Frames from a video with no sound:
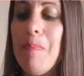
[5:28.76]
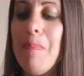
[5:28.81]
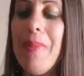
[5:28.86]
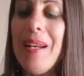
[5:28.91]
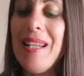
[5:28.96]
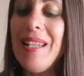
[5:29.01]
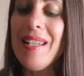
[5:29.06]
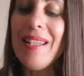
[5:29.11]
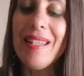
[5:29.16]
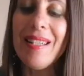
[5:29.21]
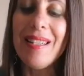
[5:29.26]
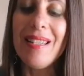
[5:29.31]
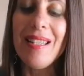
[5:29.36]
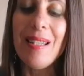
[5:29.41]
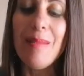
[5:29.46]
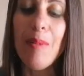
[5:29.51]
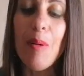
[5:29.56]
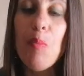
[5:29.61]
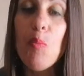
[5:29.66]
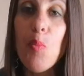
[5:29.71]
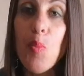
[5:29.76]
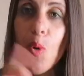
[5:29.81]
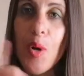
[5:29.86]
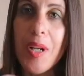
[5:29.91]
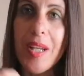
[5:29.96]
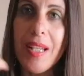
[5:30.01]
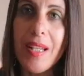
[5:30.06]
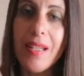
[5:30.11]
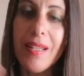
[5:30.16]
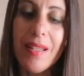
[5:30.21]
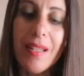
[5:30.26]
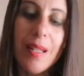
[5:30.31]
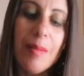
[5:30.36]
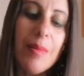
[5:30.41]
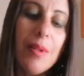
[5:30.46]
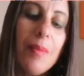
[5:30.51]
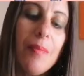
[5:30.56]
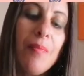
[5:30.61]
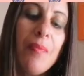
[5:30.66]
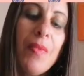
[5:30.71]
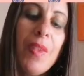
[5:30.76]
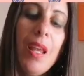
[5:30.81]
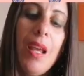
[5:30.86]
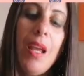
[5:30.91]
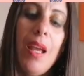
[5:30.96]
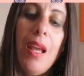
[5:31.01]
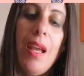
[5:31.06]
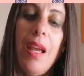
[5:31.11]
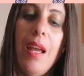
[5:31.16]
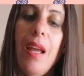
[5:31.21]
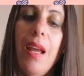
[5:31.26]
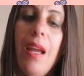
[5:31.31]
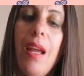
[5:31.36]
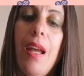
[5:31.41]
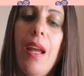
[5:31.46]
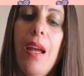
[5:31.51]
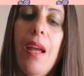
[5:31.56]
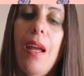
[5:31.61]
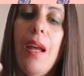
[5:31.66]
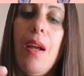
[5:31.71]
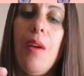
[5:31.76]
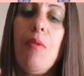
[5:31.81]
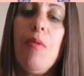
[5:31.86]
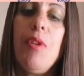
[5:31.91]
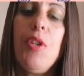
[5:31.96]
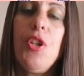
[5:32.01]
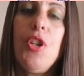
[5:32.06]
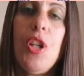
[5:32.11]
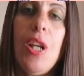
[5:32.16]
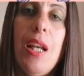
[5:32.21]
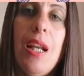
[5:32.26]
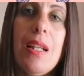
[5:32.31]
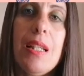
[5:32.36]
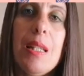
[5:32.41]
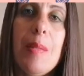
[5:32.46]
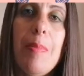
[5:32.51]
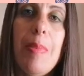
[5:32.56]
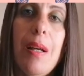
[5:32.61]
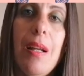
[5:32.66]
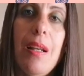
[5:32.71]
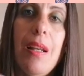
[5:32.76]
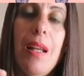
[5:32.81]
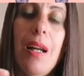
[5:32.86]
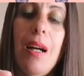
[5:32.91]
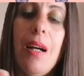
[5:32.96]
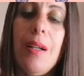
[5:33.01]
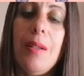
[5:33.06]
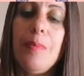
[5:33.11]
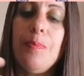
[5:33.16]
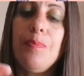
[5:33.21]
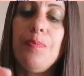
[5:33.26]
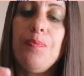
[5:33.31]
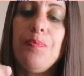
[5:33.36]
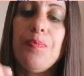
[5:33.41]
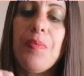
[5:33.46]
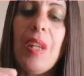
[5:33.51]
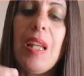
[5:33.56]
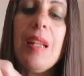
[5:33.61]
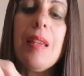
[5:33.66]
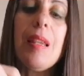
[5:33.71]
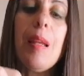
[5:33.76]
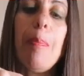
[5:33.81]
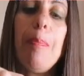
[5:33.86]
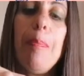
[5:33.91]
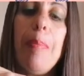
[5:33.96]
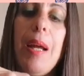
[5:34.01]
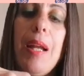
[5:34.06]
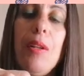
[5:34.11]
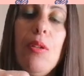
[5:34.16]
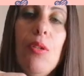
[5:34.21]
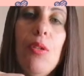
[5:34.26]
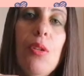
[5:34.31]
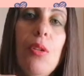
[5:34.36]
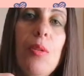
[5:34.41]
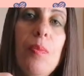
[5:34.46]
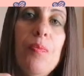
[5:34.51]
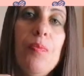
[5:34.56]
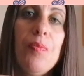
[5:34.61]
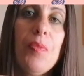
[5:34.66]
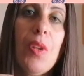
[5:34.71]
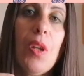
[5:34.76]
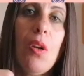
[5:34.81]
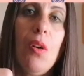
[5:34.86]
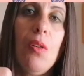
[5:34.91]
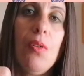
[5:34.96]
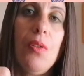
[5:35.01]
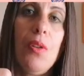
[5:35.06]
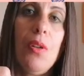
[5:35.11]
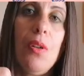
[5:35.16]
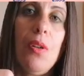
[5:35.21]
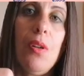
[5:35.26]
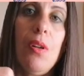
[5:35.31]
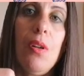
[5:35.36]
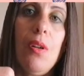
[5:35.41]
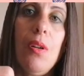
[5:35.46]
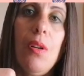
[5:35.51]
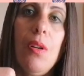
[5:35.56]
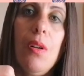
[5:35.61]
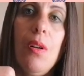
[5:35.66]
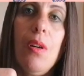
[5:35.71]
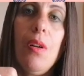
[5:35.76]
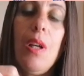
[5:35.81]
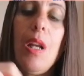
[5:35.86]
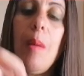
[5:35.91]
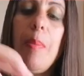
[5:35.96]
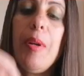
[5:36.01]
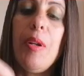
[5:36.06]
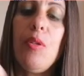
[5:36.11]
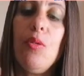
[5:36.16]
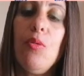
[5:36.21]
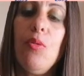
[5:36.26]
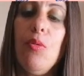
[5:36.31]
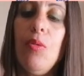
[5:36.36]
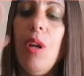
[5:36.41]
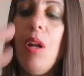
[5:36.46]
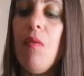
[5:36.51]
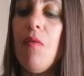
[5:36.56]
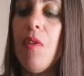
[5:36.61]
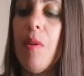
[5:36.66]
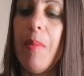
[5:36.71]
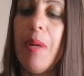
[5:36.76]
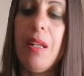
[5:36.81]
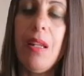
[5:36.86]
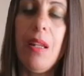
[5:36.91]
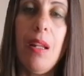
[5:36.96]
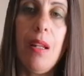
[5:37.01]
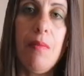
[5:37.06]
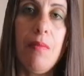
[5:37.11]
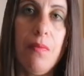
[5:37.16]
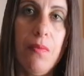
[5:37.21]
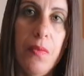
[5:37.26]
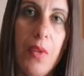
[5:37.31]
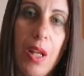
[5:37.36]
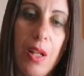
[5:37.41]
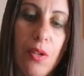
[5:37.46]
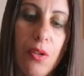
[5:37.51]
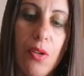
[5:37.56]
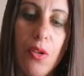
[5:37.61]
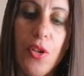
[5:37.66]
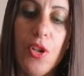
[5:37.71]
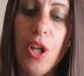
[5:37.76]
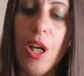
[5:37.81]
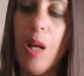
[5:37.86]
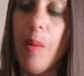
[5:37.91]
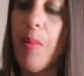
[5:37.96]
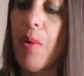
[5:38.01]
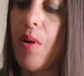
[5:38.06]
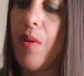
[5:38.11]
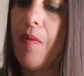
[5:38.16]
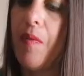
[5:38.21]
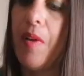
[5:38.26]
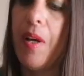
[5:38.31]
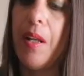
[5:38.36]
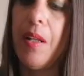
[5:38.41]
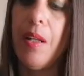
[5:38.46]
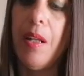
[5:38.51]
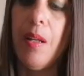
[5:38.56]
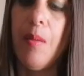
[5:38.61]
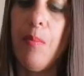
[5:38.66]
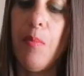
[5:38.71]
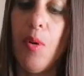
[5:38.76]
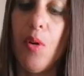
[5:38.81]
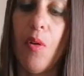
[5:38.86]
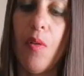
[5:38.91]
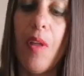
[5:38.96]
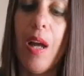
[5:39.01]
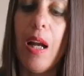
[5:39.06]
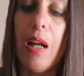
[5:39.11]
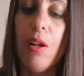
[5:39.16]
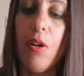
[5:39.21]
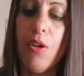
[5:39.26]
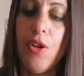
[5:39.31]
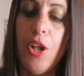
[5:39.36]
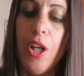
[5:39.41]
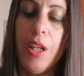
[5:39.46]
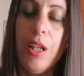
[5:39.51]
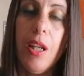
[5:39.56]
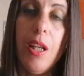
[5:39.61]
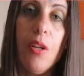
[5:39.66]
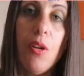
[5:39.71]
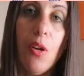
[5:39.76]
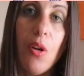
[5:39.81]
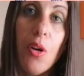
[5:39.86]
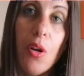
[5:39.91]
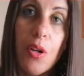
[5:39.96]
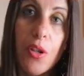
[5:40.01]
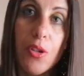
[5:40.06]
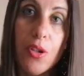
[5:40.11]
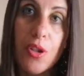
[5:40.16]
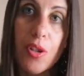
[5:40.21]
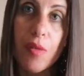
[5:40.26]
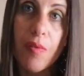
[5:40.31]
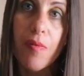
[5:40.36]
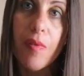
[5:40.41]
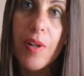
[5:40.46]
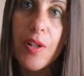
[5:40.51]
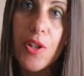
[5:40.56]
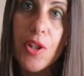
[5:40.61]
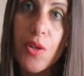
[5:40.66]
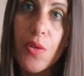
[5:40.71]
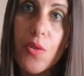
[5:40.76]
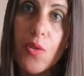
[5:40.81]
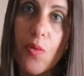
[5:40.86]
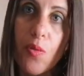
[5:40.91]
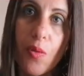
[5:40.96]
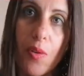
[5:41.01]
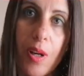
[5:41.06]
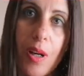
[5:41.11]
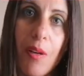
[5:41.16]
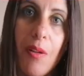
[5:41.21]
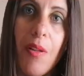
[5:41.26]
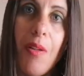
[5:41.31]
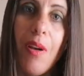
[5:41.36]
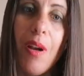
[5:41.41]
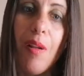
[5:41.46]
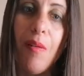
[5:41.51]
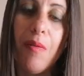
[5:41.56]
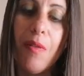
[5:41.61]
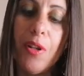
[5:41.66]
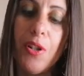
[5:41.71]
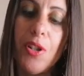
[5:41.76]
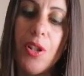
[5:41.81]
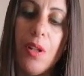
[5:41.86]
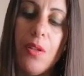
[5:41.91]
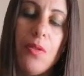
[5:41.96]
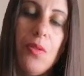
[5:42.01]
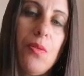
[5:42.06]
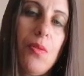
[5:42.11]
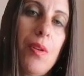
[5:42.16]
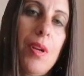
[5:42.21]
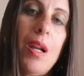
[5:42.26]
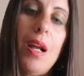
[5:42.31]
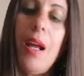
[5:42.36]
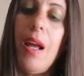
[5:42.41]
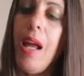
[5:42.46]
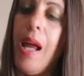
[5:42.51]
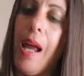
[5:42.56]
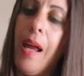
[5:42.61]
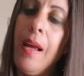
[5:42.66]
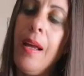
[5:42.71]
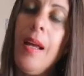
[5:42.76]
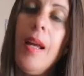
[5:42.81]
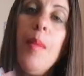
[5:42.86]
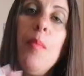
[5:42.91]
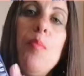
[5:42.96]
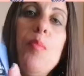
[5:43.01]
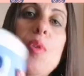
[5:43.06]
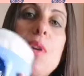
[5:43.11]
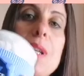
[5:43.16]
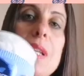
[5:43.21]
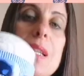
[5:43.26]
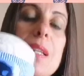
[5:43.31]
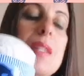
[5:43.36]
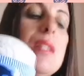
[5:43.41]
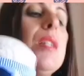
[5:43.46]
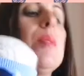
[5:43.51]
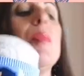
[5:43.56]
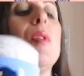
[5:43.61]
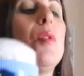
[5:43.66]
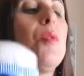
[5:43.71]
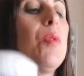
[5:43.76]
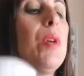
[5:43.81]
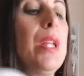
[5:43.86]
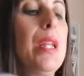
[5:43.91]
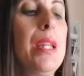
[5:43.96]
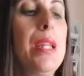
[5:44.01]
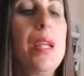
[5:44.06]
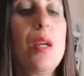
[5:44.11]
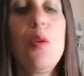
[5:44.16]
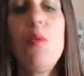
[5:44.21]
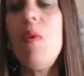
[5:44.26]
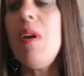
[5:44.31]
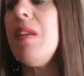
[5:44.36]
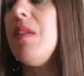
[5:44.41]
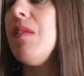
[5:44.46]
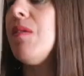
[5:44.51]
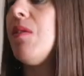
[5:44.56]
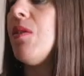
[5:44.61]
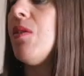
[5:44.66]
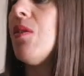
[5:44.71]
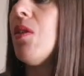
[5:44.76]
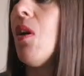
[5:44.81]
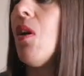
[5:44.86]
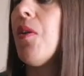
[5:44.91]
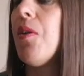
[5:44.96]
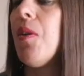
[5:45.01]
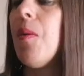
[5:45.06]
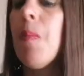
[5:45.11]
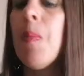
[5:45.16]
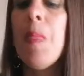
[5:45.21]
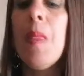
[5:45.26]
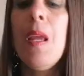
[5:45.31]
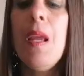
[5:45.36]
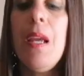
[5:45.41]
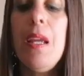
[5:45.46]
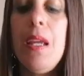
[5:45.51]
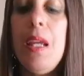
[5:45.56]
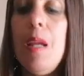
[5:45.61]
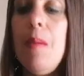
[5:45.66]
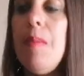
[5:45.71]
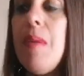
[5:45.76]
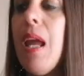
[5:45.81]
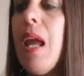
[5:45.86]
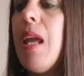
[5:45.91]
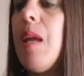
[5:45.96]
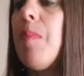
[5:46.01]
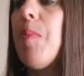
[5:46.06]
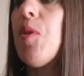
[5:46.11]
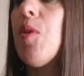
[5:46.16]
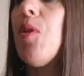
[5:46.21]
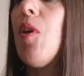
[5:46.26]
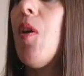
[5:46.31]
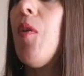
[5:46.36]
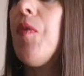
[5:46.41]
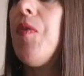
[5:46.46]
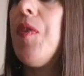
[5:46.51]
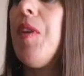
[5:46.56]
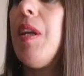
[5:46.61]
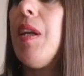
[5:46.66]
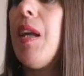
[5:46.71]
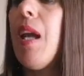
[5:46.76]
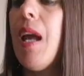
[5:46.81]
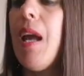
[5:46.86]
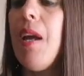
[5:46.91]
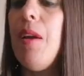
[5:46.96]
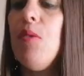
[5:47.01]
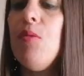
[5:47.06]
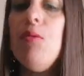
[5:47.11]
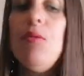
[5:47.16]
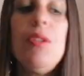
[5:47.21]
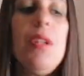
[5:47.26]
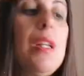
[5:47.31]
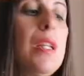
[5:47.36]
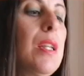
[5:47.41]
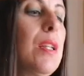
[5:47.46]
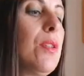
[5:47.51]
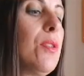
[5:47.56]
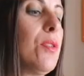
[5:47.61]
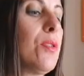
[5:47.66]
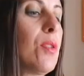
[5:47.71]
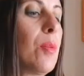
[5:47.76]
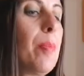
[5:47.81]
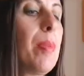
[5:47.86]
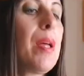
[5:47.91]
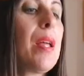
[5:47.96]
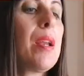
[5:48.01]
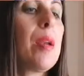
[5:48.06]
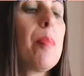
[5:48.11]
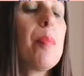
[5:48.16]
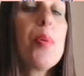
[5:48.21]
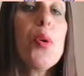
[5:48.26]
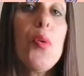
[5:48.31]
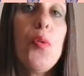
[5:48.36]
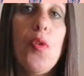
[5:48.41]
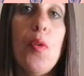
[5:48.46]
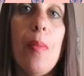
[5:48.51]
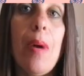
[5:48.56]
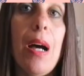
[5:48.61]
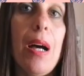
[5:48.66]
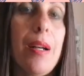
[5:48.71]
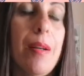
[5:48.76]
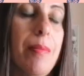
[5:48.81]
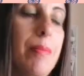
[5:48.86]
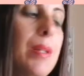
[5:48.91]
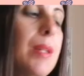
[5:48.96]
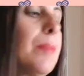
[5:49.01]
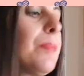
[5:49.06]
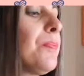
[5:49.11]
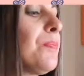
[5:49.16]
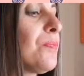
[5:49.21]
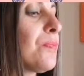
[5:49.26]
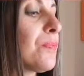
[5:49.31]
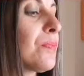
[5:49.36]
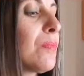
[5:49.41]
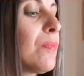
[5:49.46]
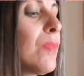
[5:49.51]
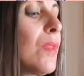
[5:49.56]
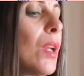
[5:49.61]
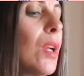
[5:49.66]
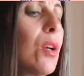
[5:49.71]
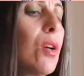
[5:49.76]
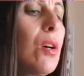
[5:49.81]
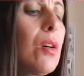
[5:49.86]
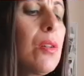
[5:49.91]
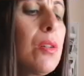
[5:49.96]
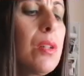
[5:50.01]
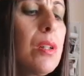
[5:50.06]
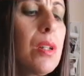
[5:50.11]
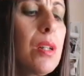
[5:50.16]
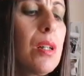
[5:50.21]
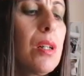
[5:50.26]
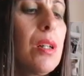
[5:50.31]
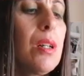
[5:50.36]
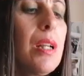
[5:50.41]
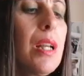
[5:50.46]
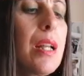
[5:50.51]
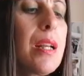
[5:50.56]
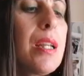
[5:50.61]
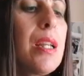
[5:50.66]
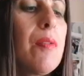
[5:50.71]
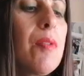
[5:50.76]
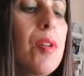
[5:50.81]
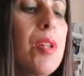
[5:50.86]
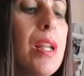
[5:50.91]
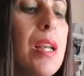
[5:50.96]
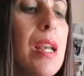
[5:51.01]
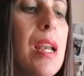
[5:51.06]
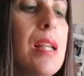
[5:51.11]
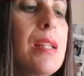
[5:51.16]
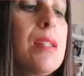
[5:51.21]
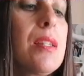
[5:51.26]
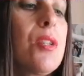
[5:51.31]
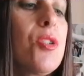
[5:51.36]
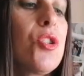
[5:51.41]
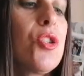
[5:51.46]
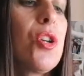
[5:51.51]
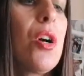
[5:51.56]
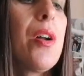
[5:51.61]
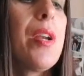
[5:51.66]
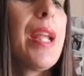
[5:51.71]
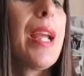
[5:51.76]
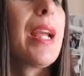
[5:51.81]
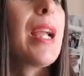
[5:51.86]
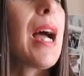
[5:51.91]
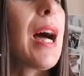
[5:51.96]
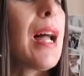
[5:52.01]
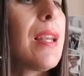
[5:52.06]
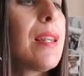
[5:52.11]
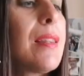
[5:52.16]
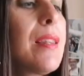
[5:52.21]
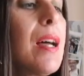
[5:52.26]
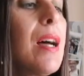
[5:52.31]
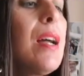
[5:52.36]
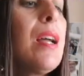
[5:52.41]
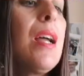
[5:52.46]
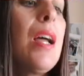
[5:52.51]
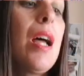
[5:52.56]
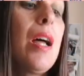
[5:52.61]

bellissimo, buonissimo eh, qui c'è la spa, la, mm, il tappetto con uh, l'apertura, ovviamente dentro c'è la polvere di borodalco, cioè chi non conosce il felce azzurra, l'odore del felce azzurra è buonissimo. Quindi questi sono i miei prodotti che utilizzo per profumarmi con eh, l'arrivo della stagione calda.